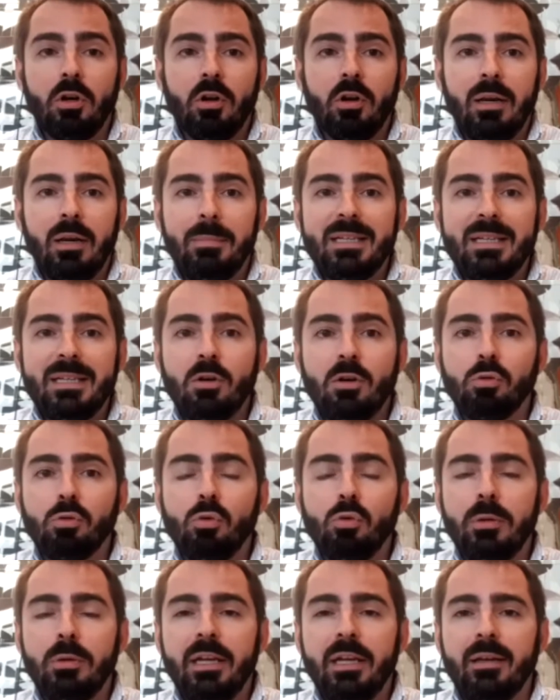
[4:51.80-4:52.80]
que el mes de
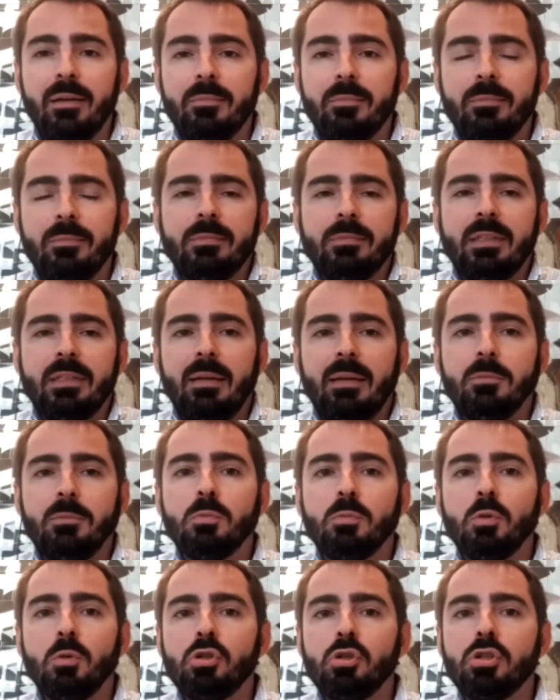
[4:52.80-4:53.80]
octubre
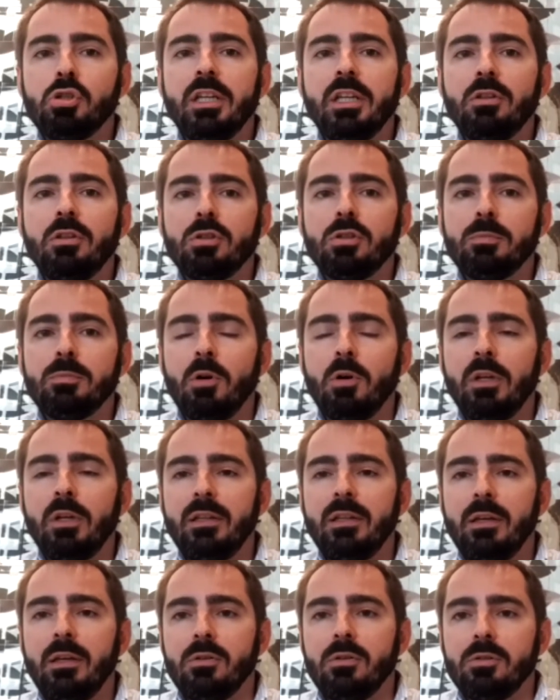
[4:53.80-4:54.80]
tenemos muchos hitos
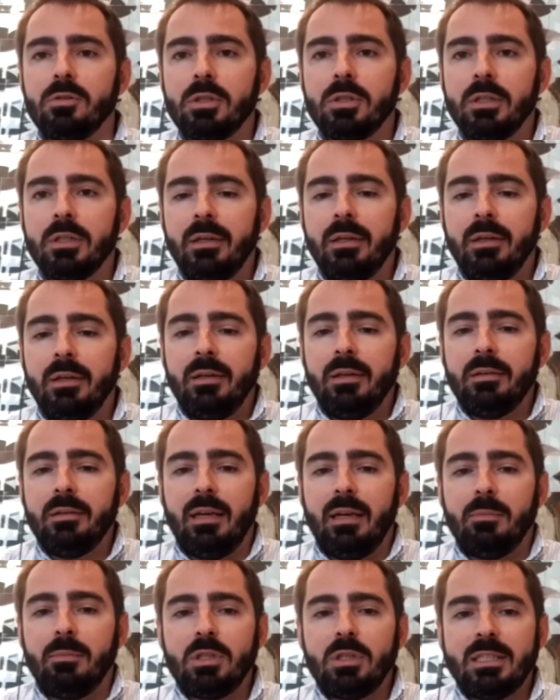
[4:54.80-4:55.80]
políticos.
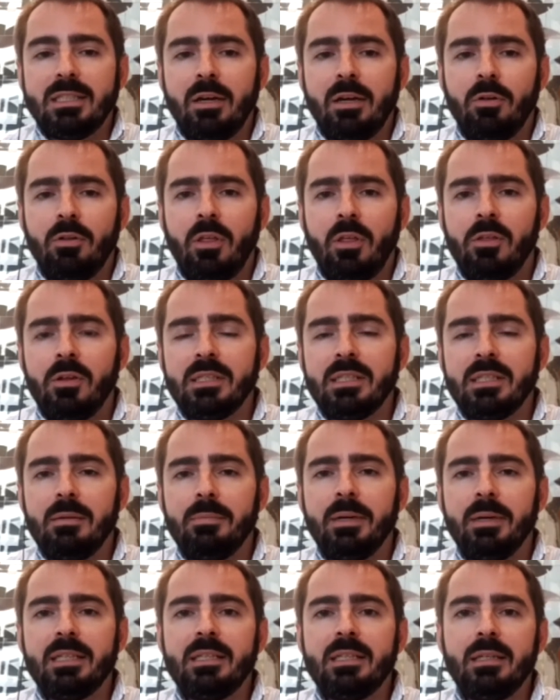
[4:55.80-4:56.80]
Tenemos las negociaciones del
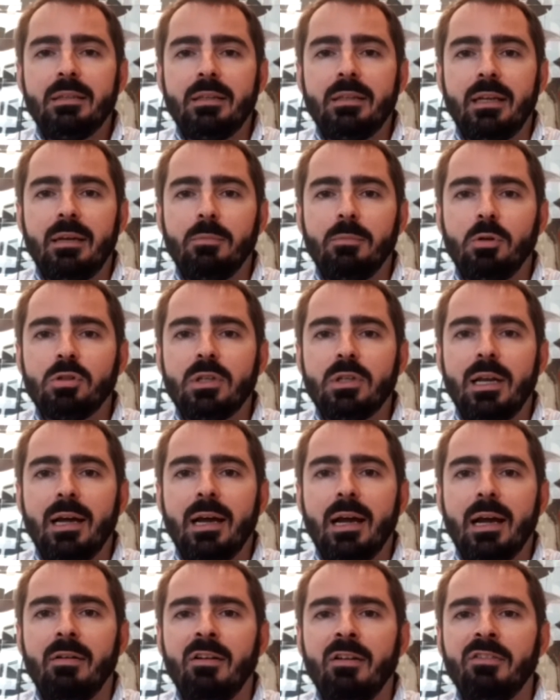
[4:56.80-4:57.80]
Brexit, tenemos
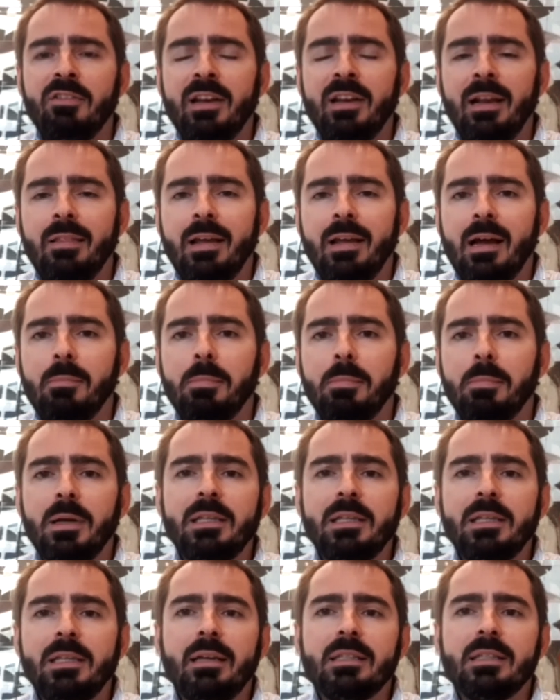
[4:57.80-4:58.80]
la final de
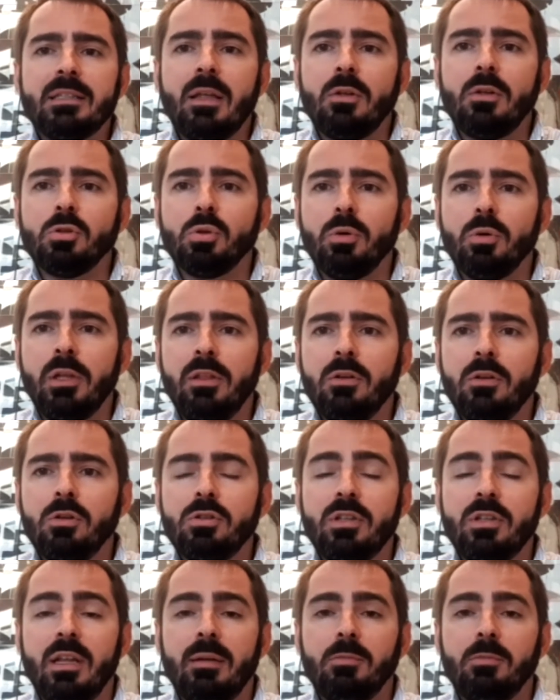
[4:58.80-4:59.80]
campaña en Estados
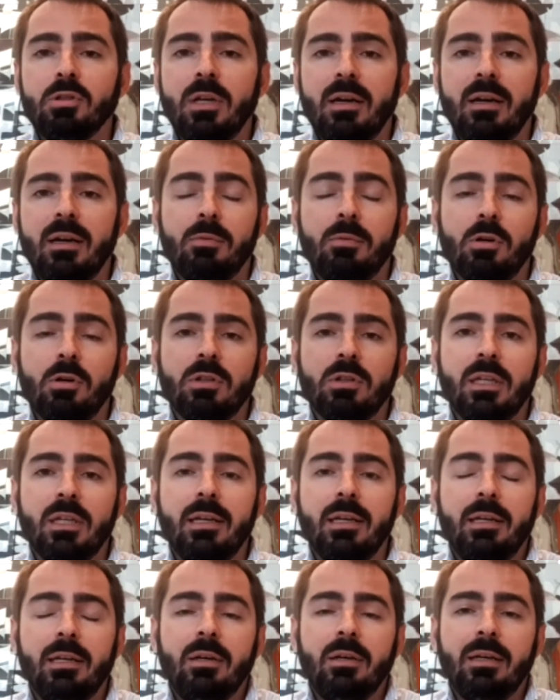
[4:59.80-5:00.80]
Unidos, tenemos el
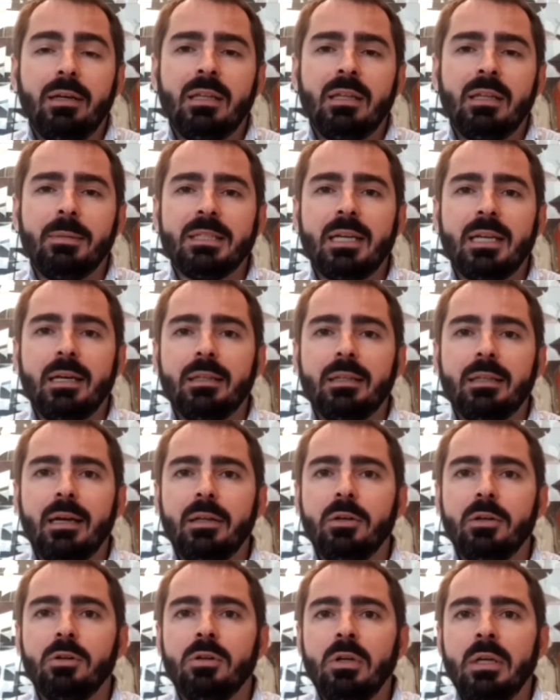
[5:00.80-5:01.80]
rebrote en el tema
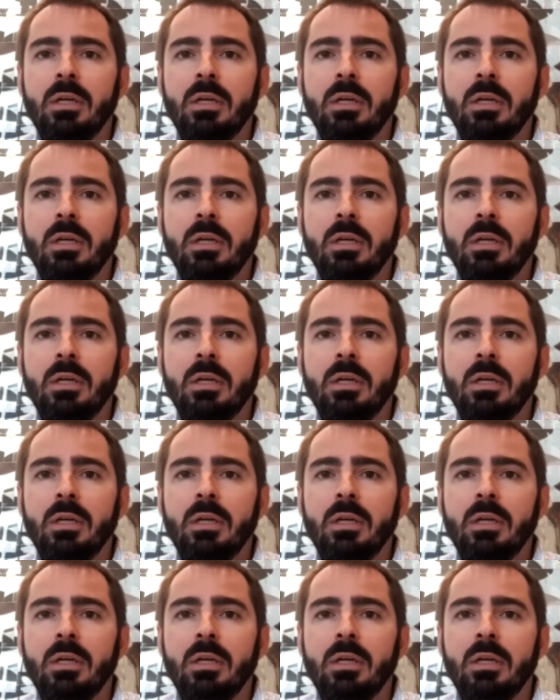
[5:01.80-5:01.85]
sanitario.